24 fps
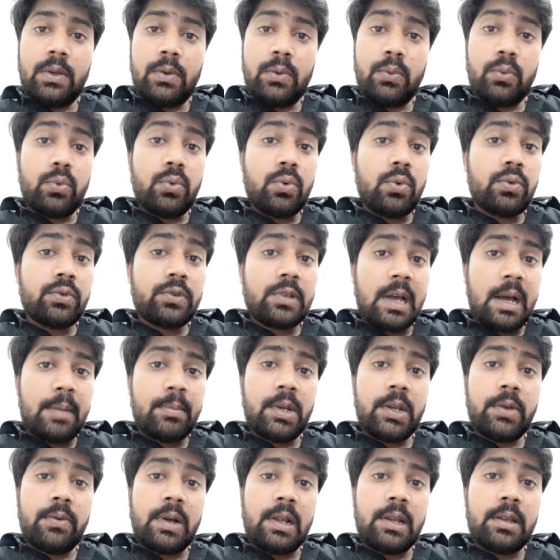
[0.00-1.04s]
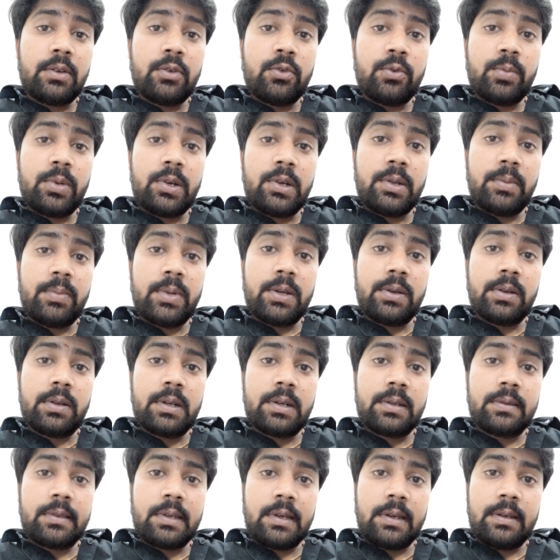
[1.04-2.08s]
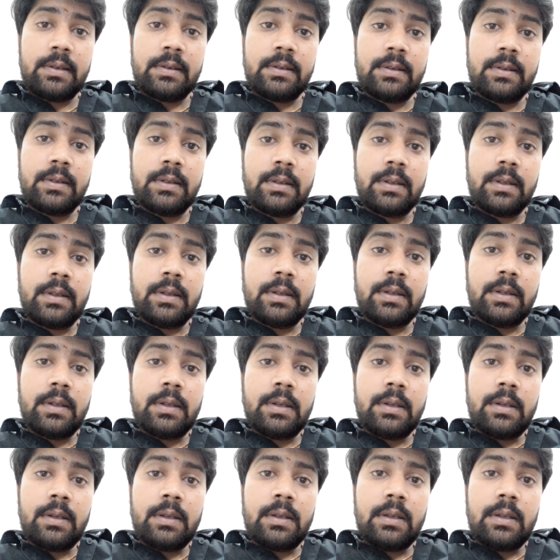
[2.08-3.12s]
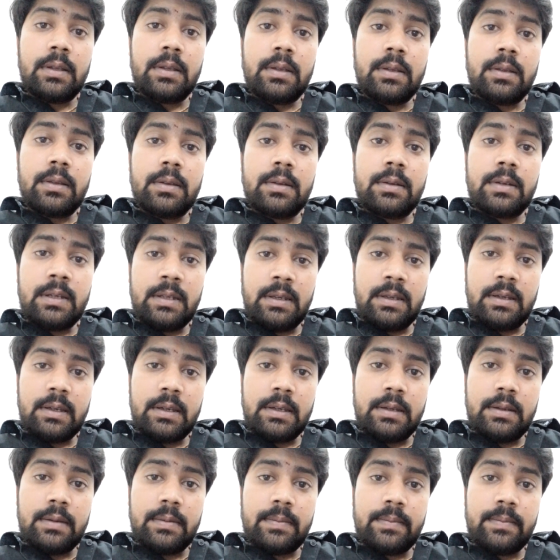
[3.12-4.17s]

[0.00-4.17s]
वो सामने वाले के ऊपर डिपेंड करता है ठीक है